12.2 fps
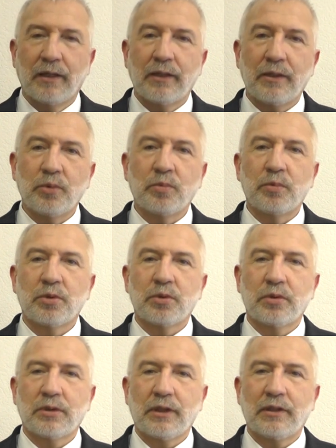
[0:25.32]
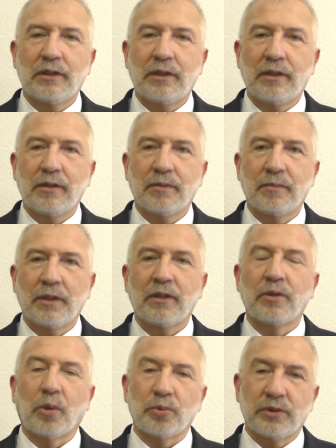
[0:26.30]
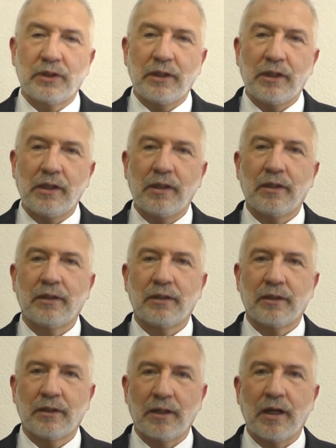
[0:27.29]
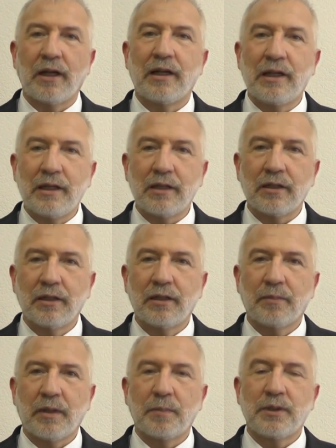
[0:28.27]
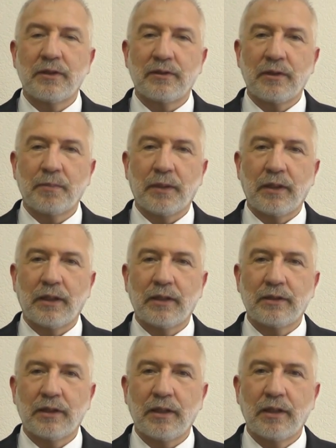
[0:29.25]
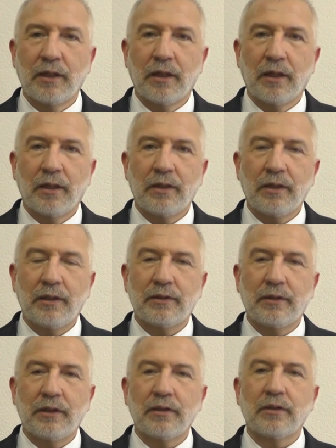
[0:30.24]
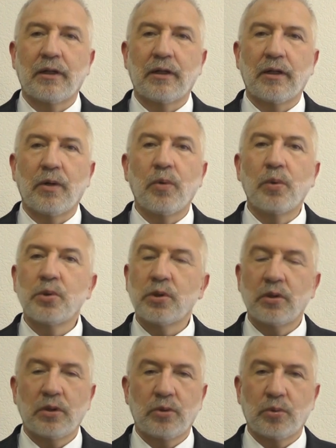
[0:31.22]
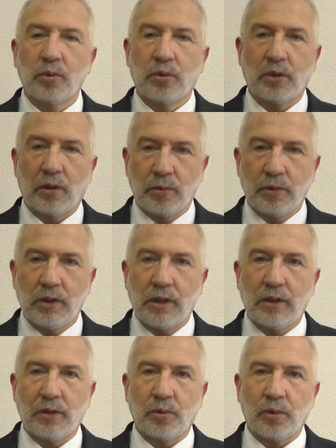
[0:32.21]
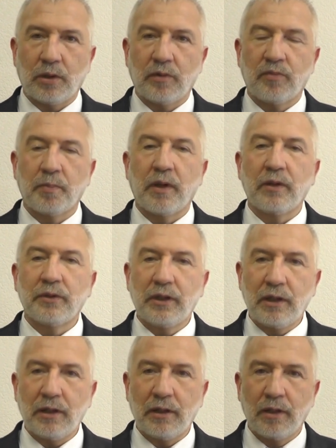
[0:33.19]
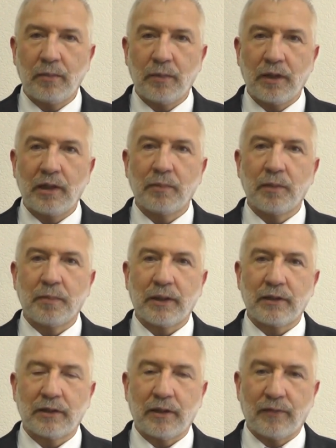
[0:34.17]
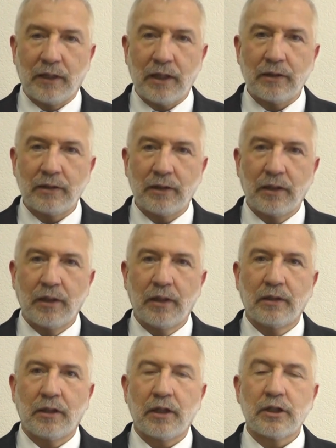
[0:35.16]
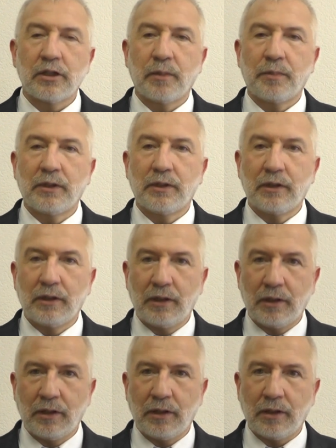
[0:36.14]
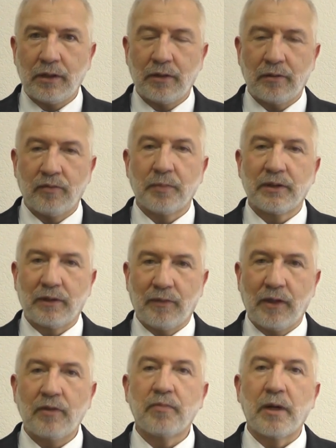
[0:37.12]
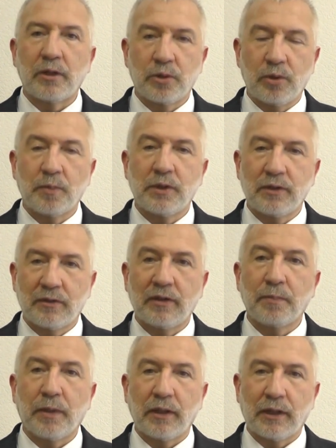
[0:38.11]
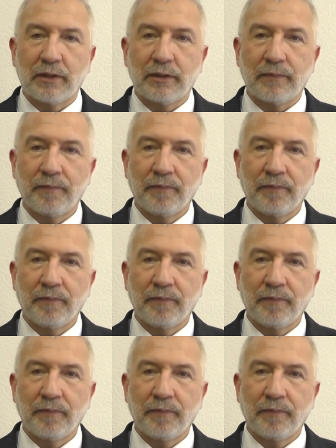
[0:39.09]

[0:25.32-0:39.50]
Я думаю, что среди моих друзей, коллег по Общественной палате – есть несколько очень достойных людей, которые вполне могли бы представлять наше объединение в Москве в Большой общественной палате.